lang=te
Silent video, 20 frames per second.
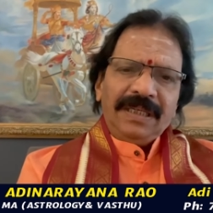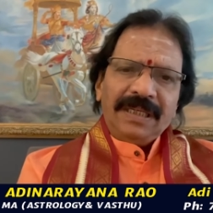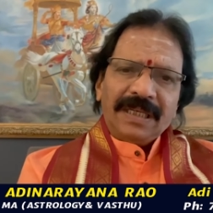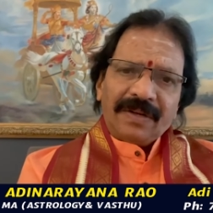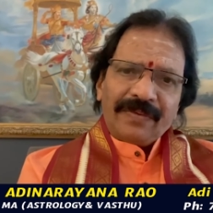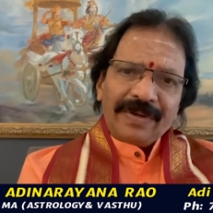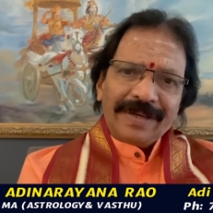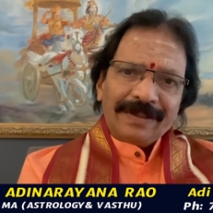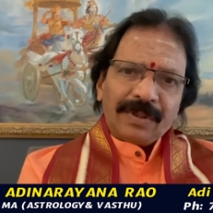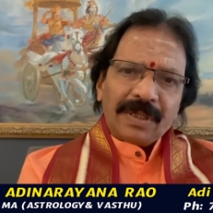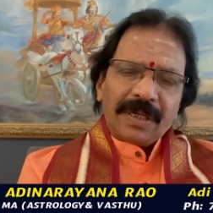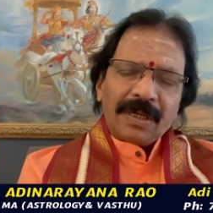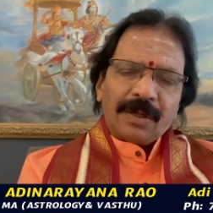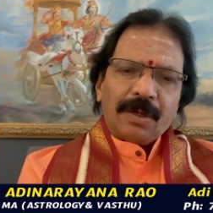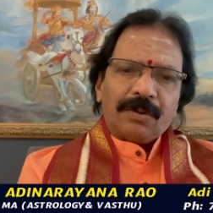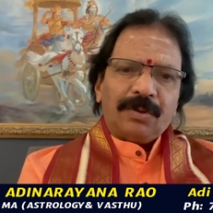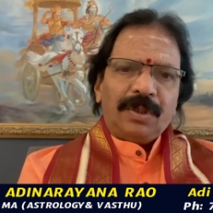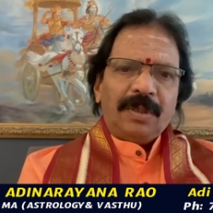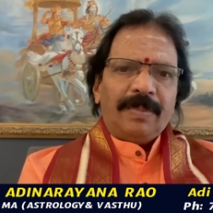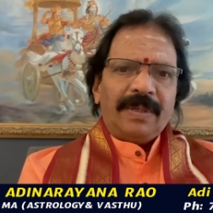ఇరవై తారీఖు
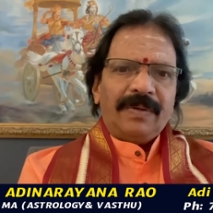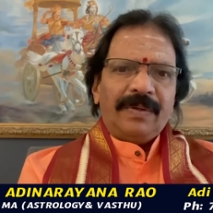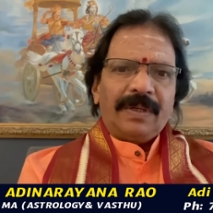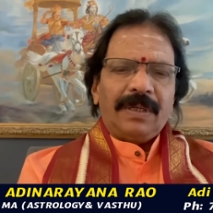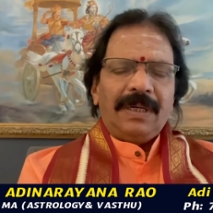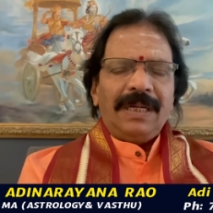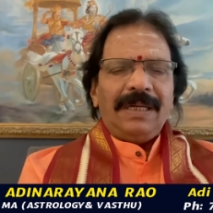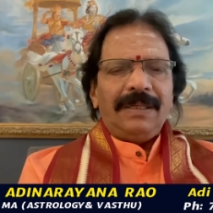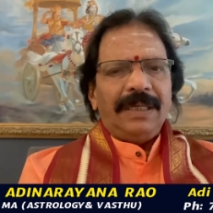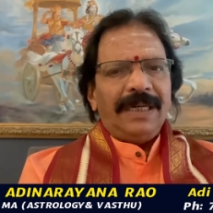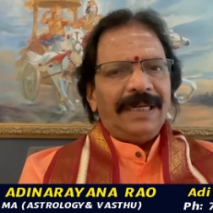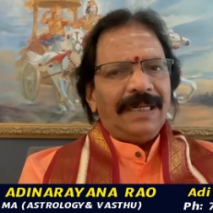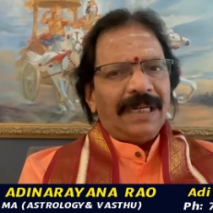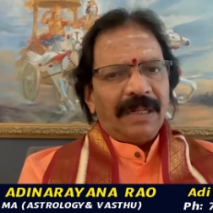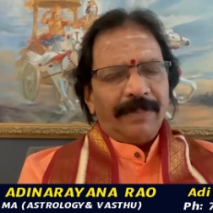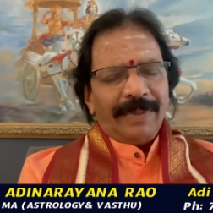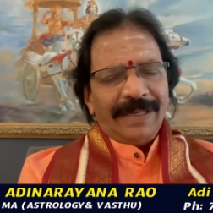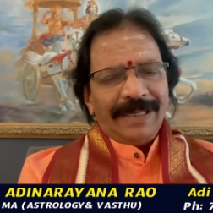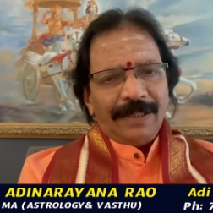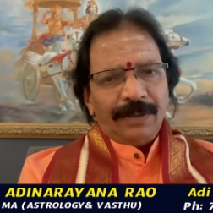అక్టోబర్ వరకు కూడా అంటే
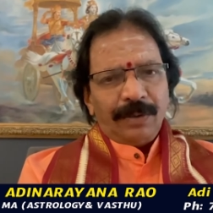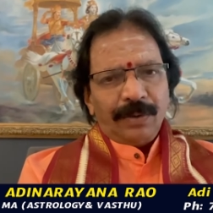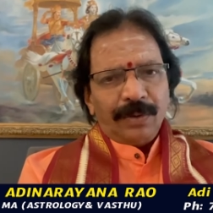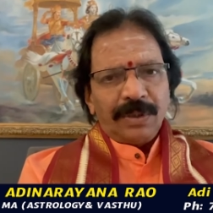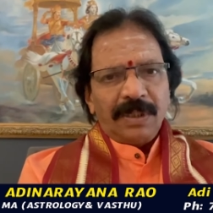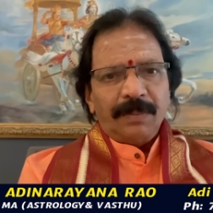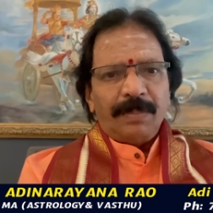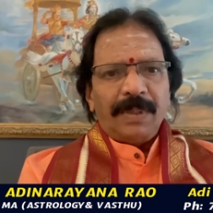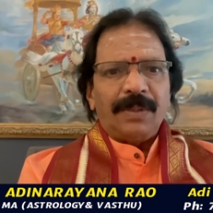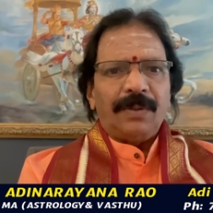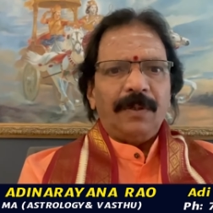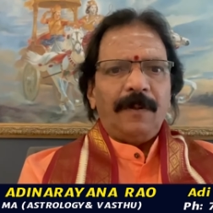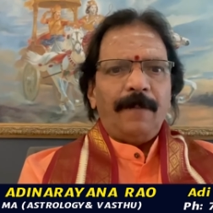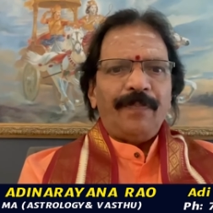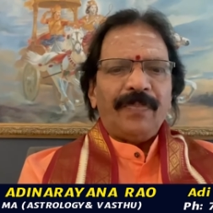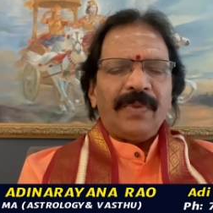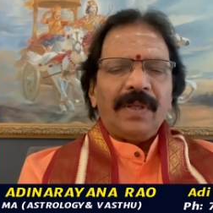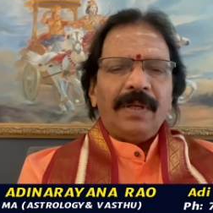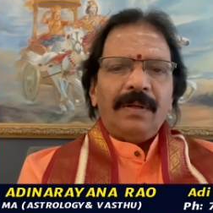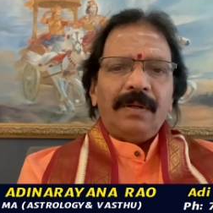నలభై ఐదు రోజుల పాటు
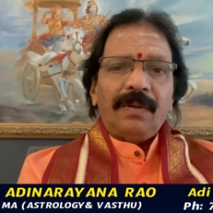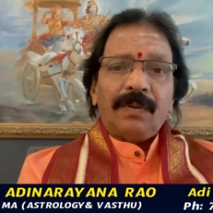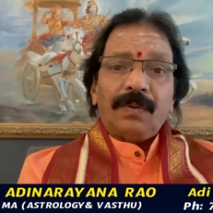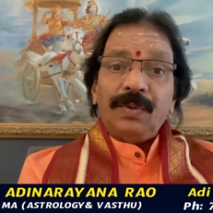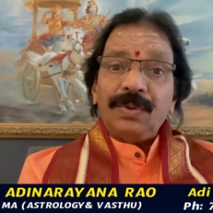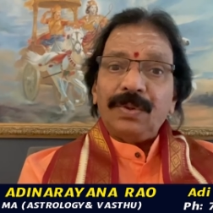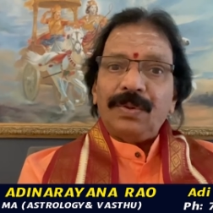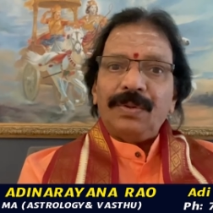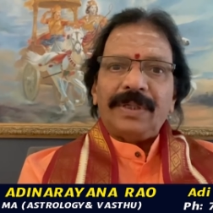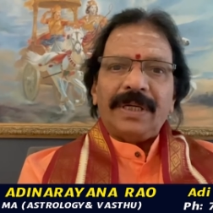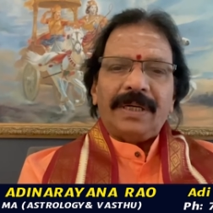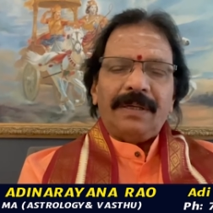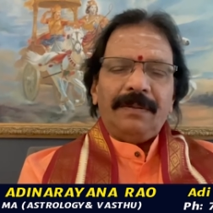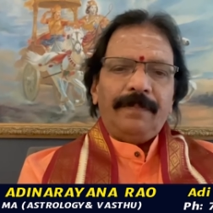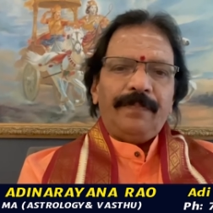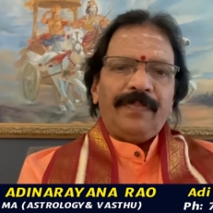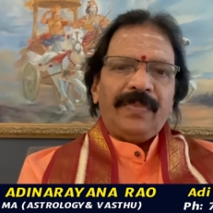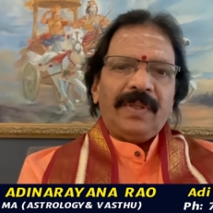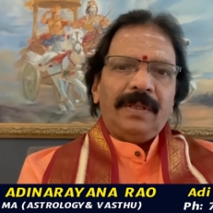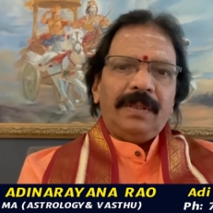కుజుడు ఉంటాడు
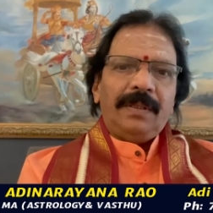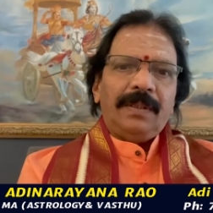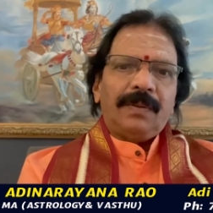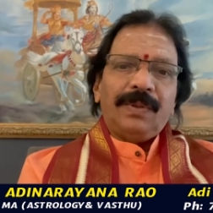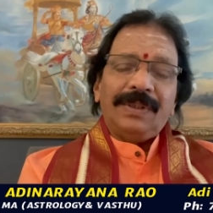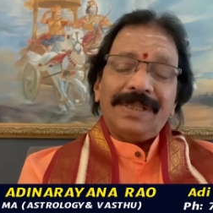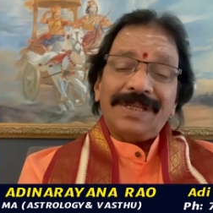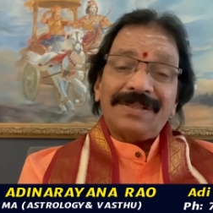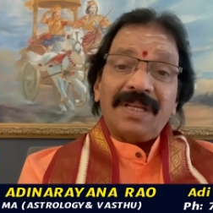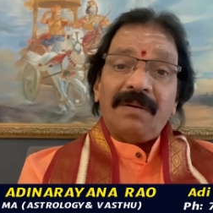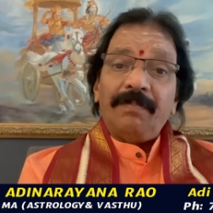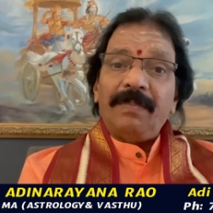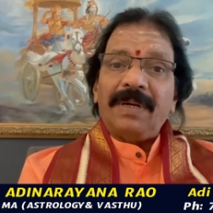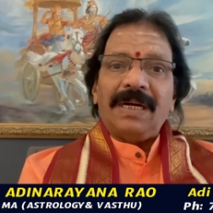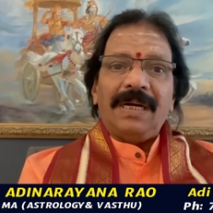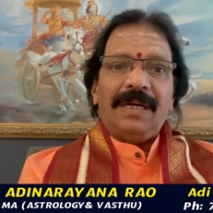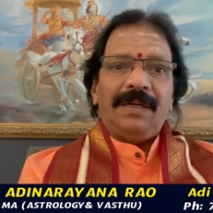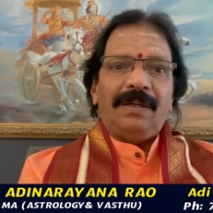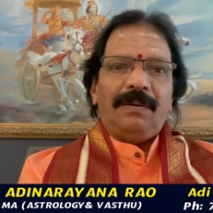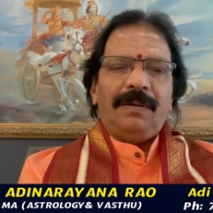కుజ స్తంభన
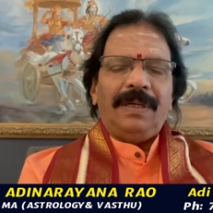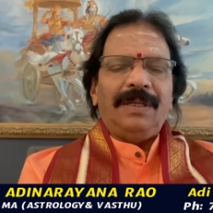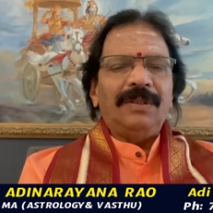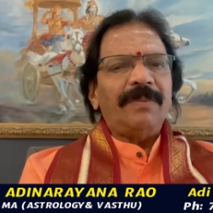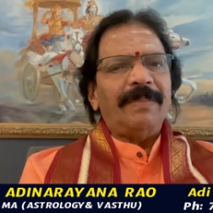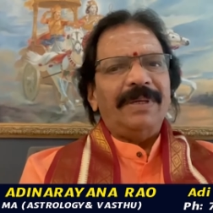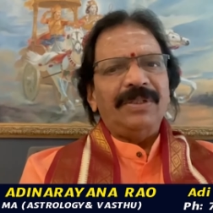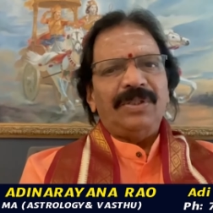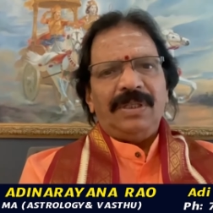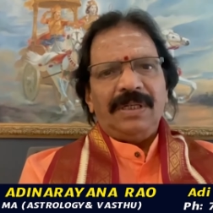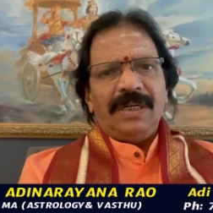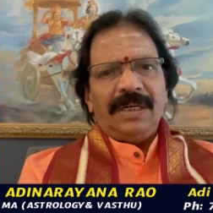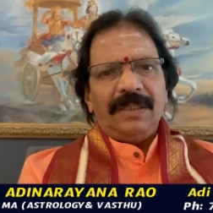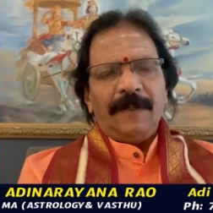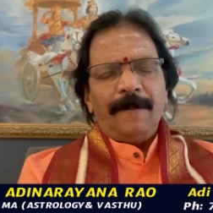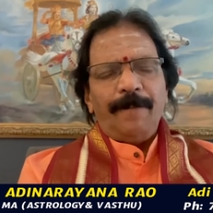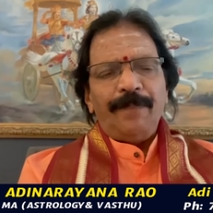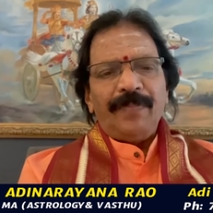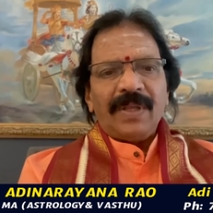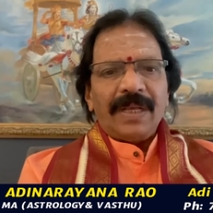అంటాం అంత మంచిది కాదు
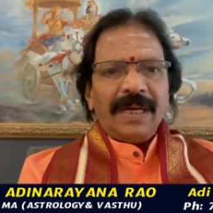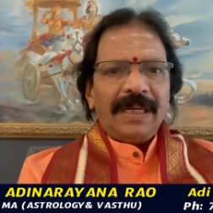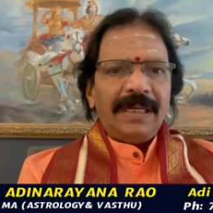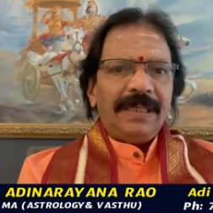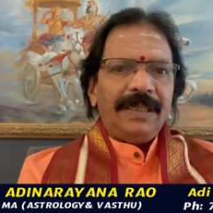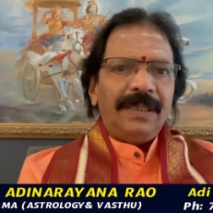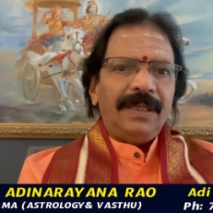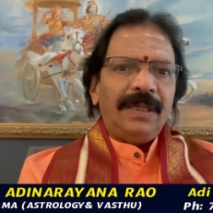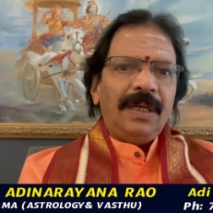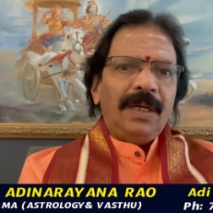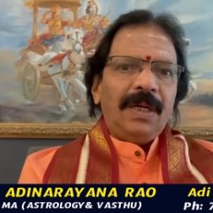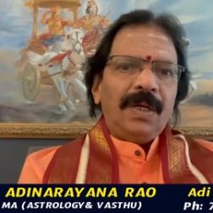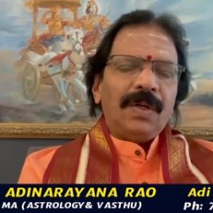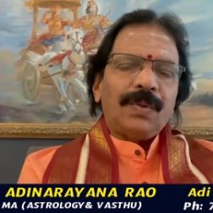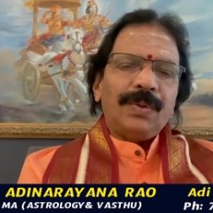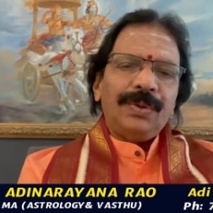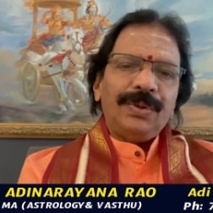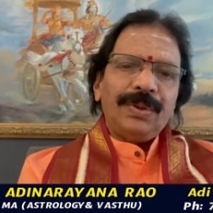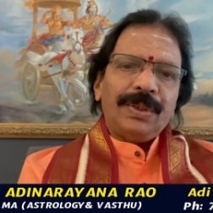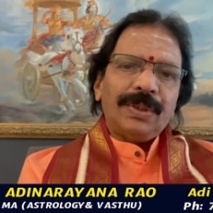కానీ
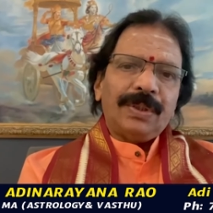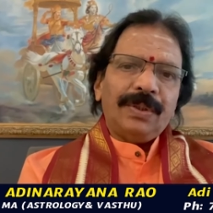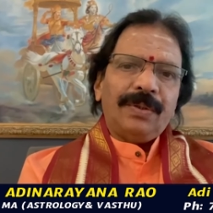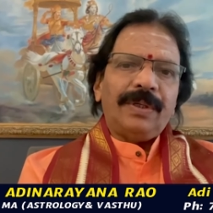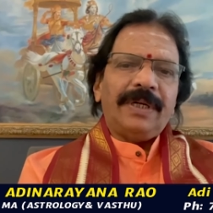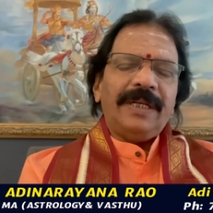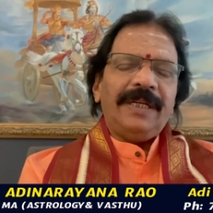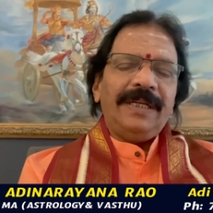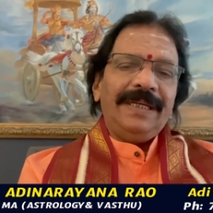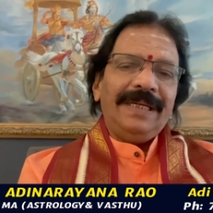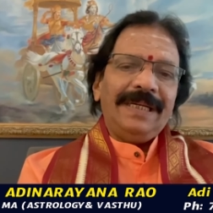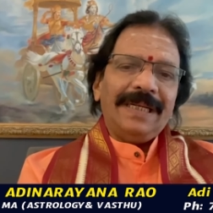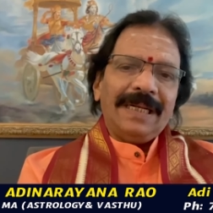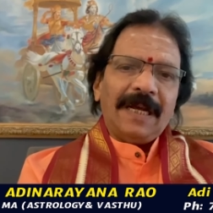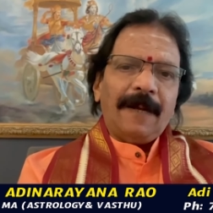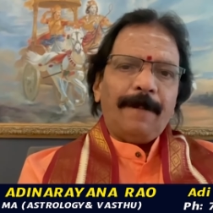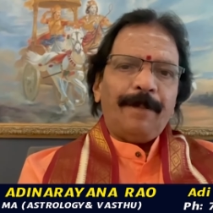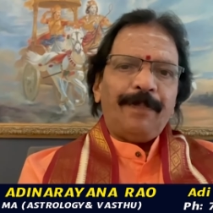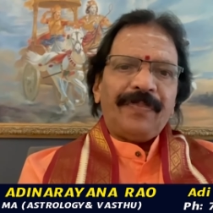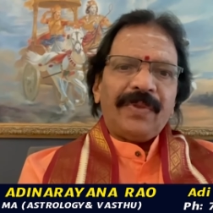కుజుడితోటి ఈ నెల
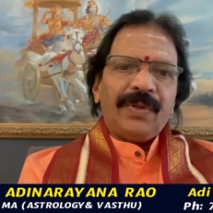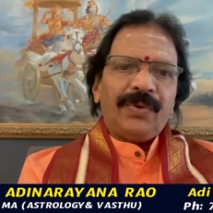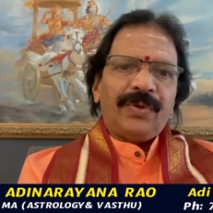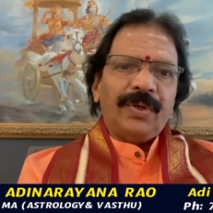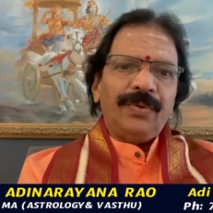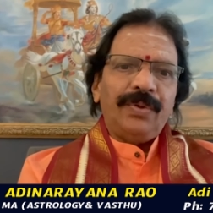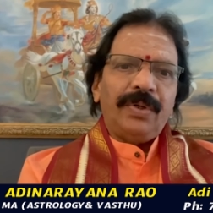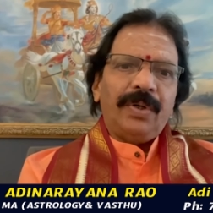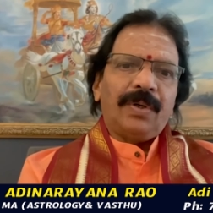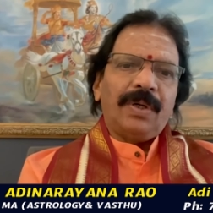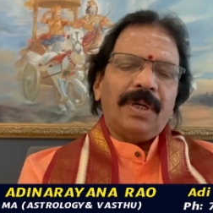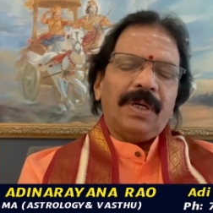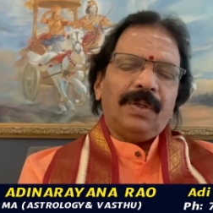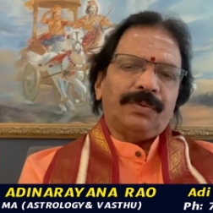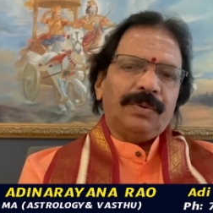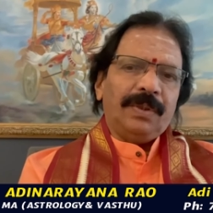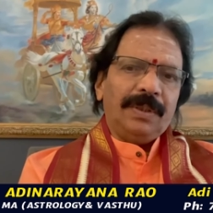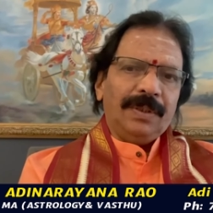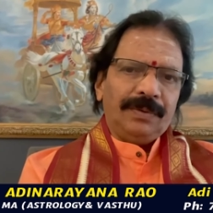చంద్రుడు కూడా అప్లోడ్